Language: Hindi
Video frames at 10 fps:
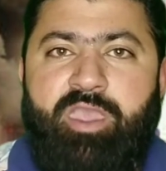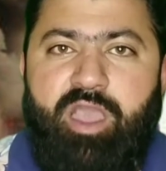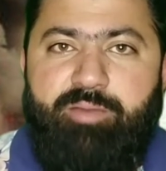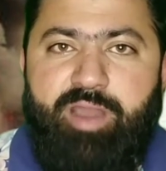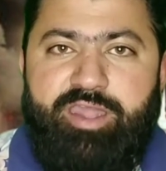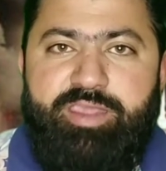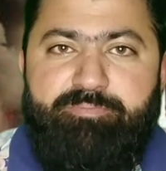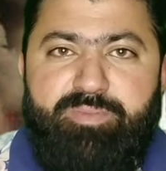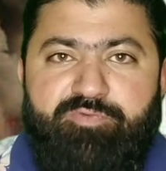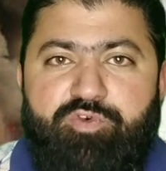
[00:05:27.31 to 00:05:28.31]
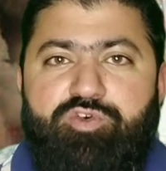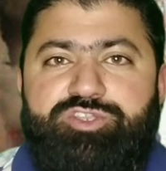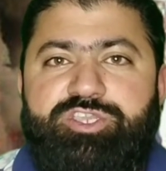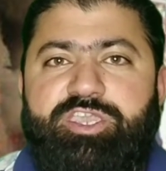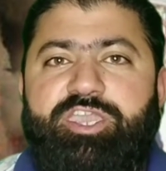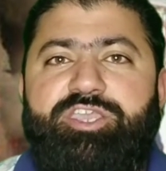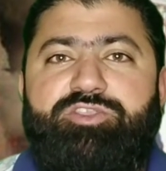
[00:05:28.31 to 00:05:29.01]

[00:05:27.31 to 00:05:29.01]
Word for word: हमारे फ़ौज के